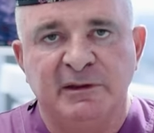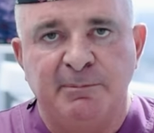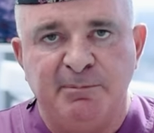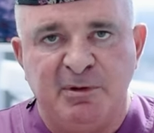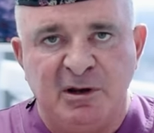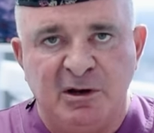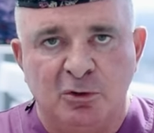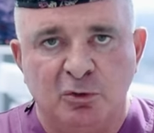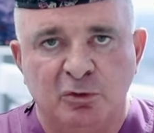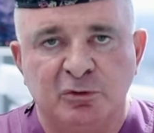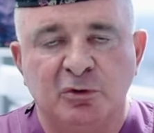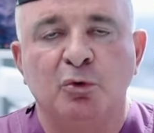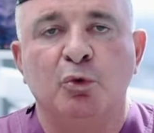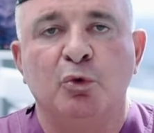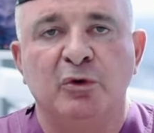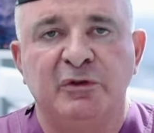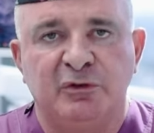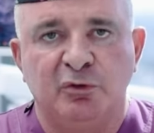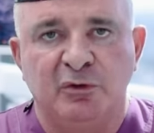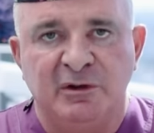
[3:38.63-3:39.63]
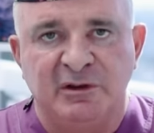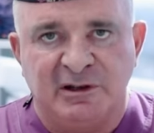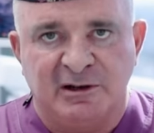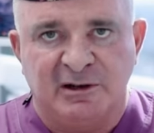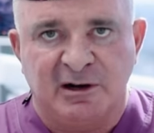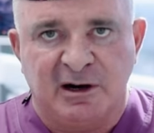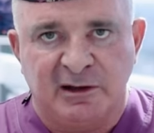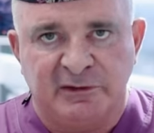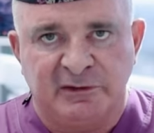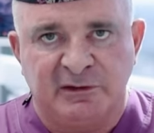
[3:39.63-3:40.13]
на период остью
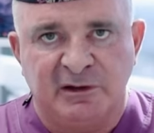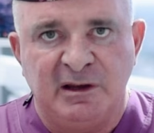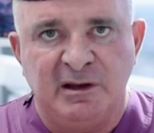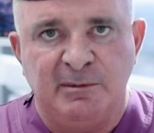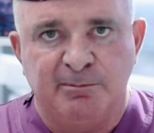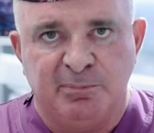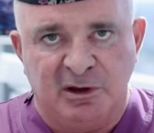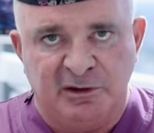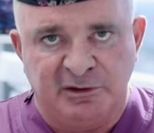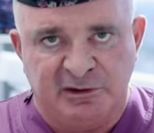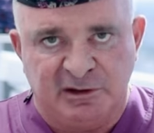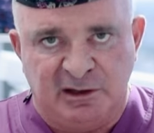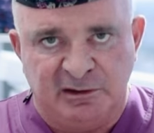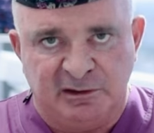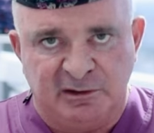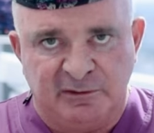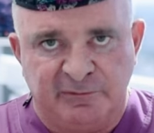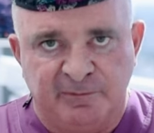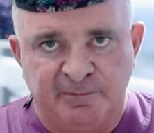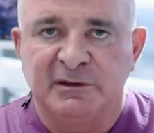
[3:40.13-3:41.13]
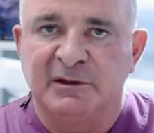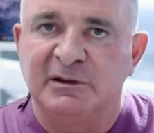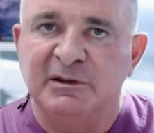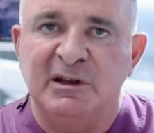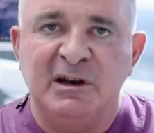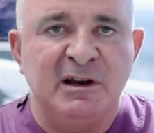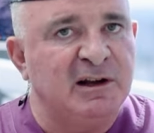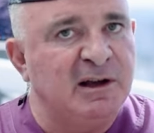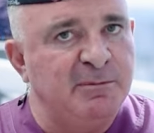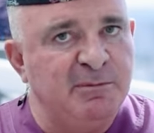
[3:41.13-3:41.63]
интеграции имплантантов. Даны
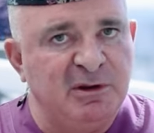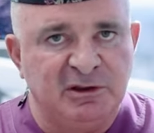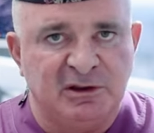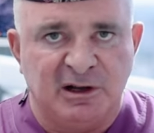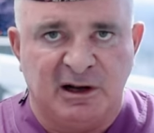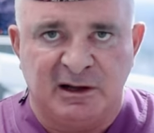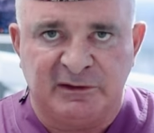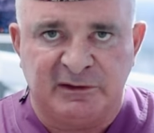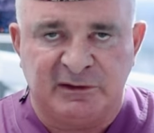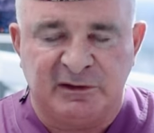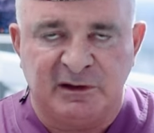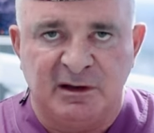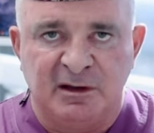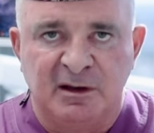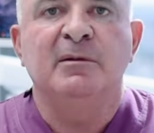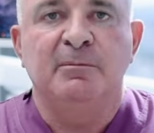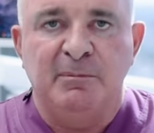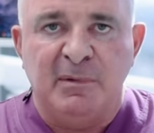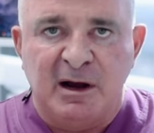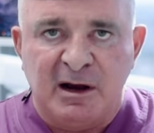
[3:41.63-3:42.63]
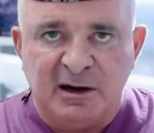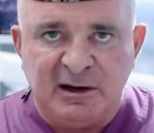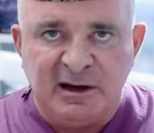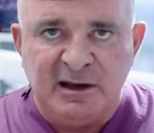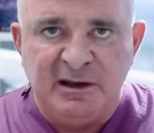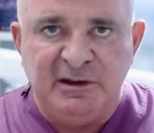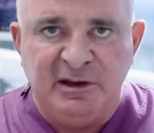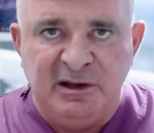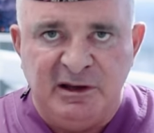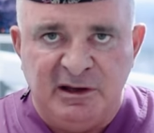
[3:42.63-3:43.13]
рекомендации,
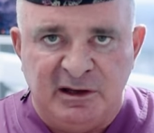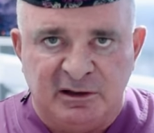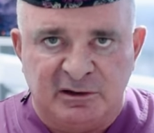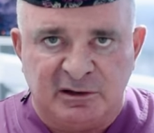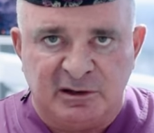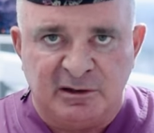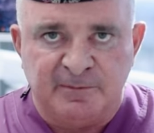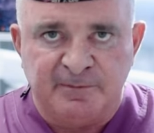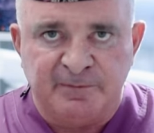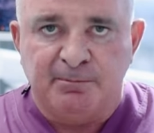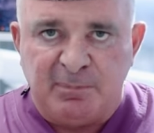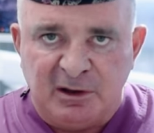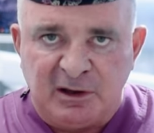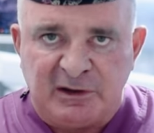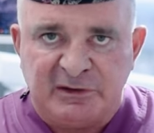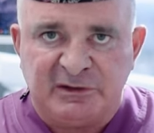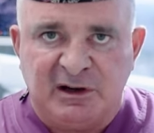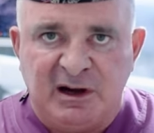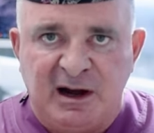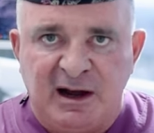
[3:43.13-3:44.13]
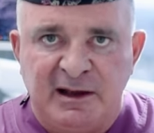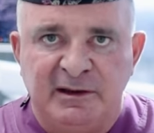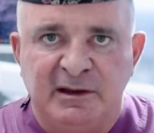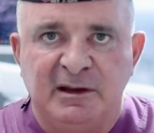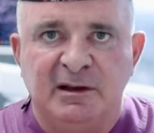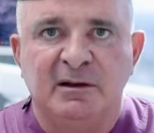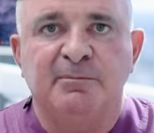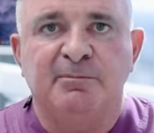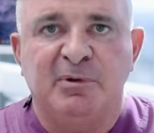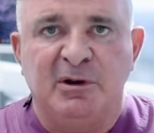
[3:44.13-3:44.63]
мягкая диета,
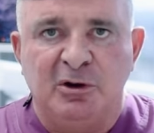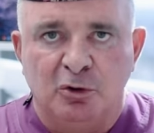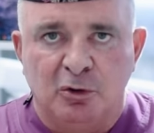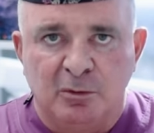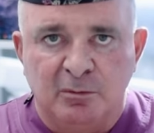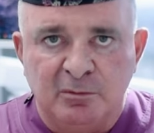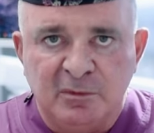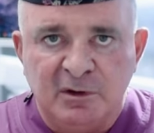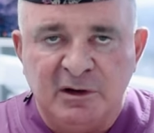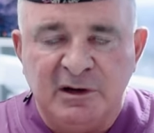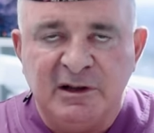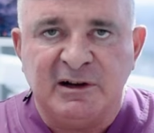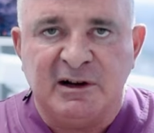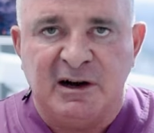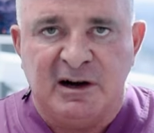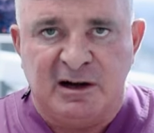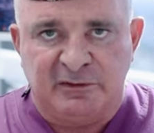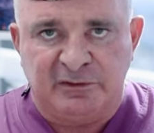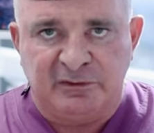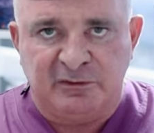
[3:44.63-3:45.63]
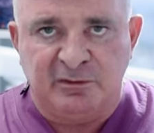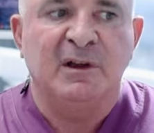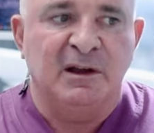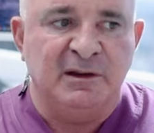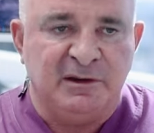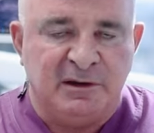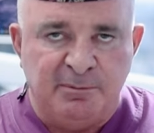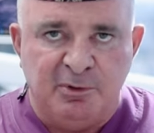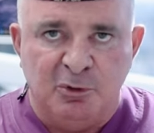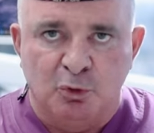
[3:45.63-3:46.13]
полоскание, прием лекарств,
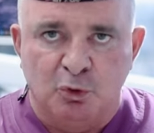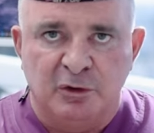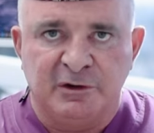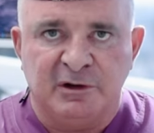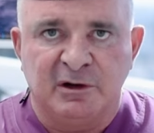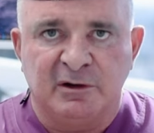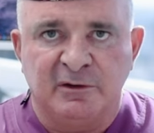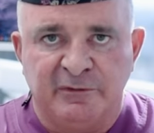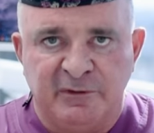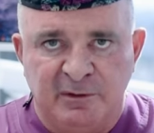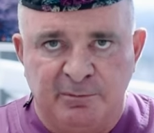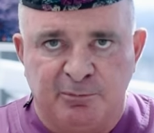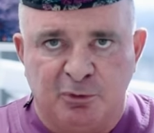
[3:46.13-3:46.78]
антибиотиков и